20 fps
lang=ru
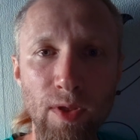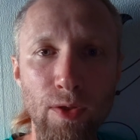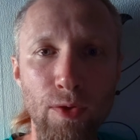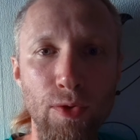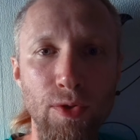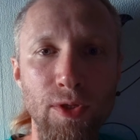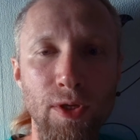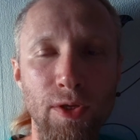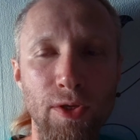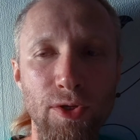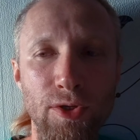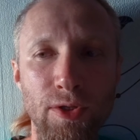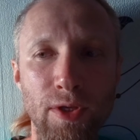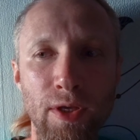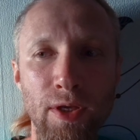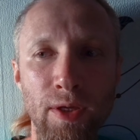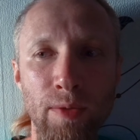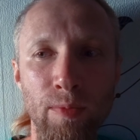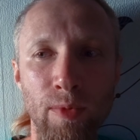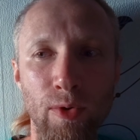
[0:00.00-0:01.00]
То есть эти же
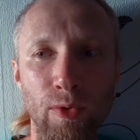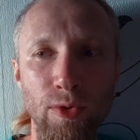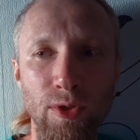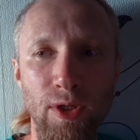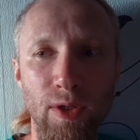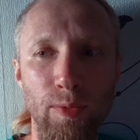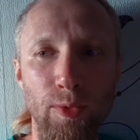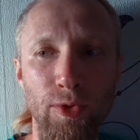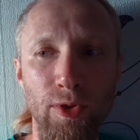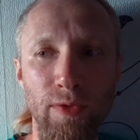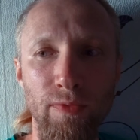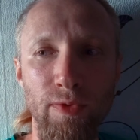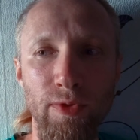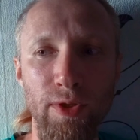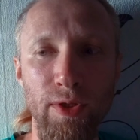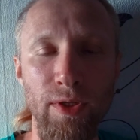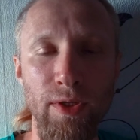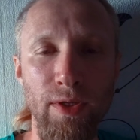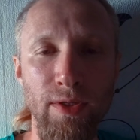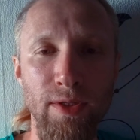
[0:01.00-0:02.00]
деньги могу заработать в
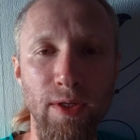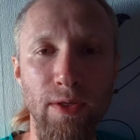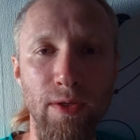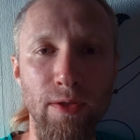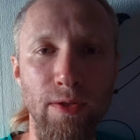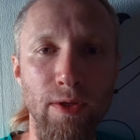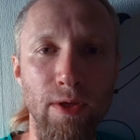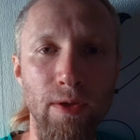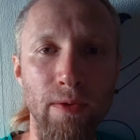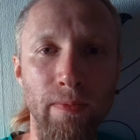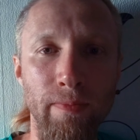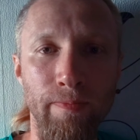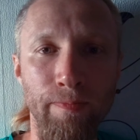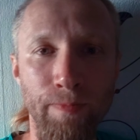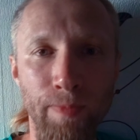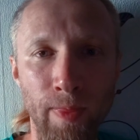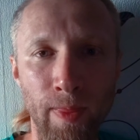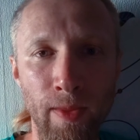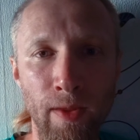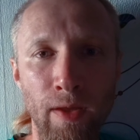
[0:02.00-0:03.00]
интернете за один день.
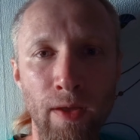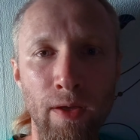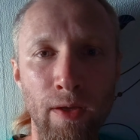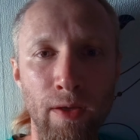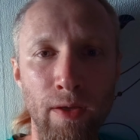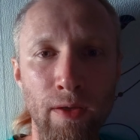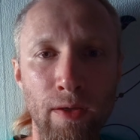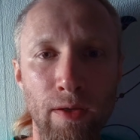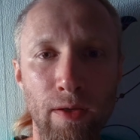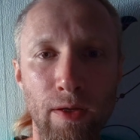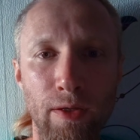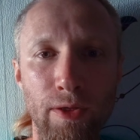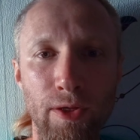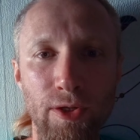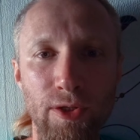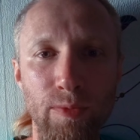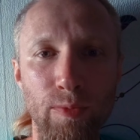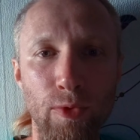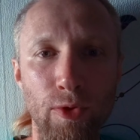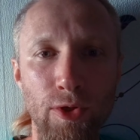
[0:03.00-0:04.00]
Или
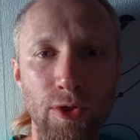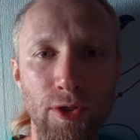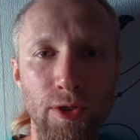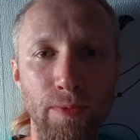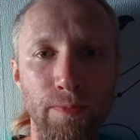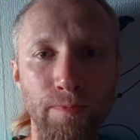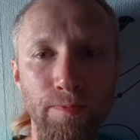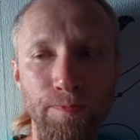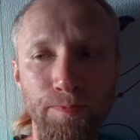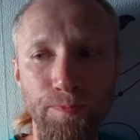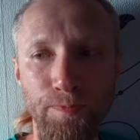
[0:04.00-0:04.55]
даже больше.